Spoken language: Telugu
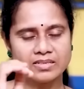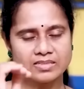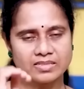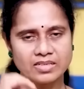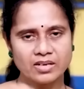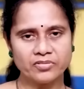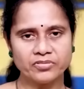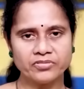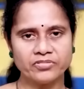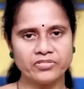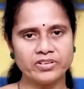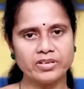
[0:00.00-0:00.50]
ఆ
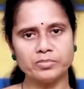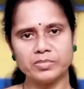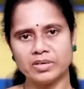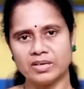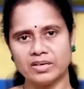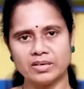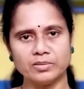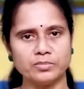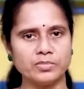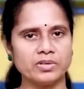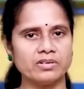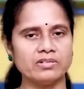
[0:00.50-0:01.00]
సాఫ్ట్వేర్
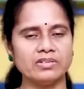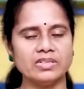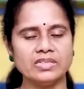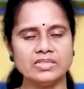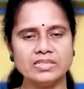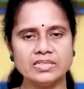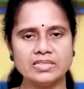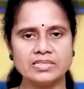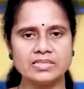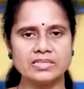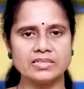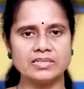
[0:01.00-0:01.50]
మహానుభావుడు ఏం
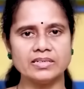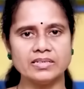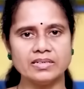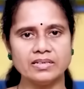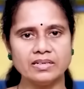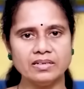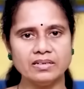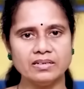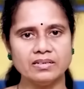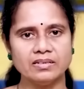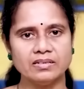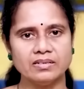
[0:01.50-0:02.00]

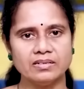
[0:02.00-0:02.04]
చేశాడంటే